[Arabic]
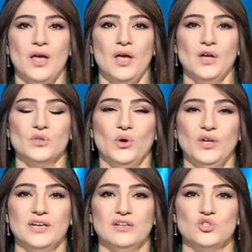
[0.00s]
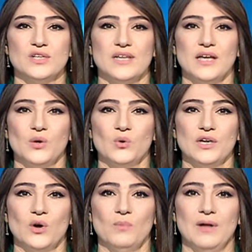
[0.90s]
تحيي الجزائر
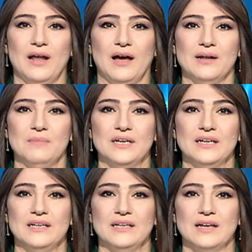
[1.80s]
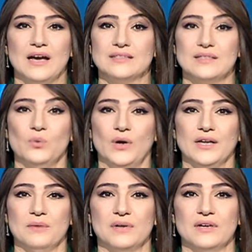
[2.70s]
اليوم العالمي
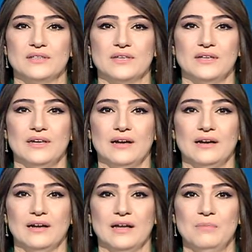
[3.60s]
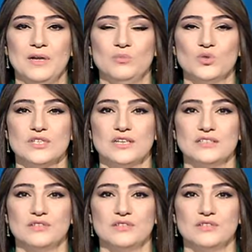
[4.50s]
للتوعية بخطر الألغام المصادف